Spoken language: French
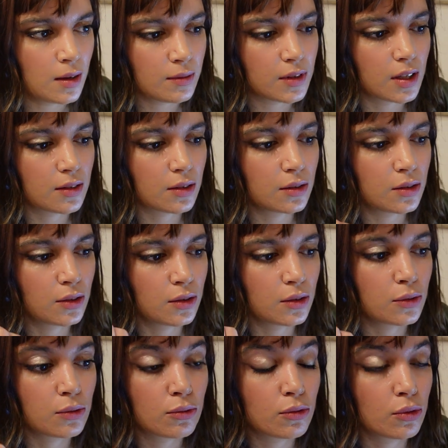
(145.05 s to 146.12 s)
peut-être
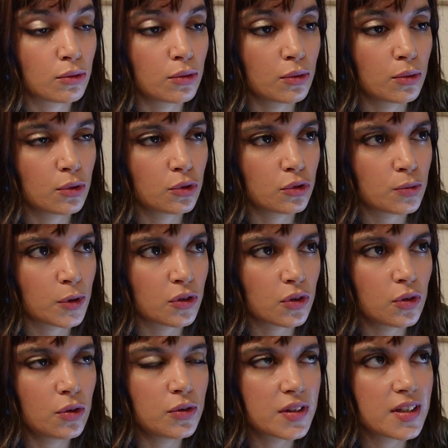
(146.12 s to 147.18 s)
de, de, Je pense
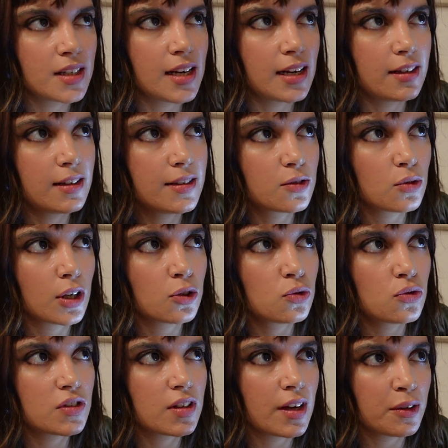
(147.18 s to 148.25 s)
qu'il y a aussi l'histoire du
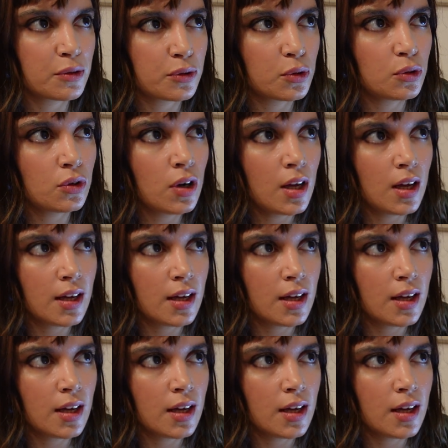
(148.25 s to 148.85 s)
cerveau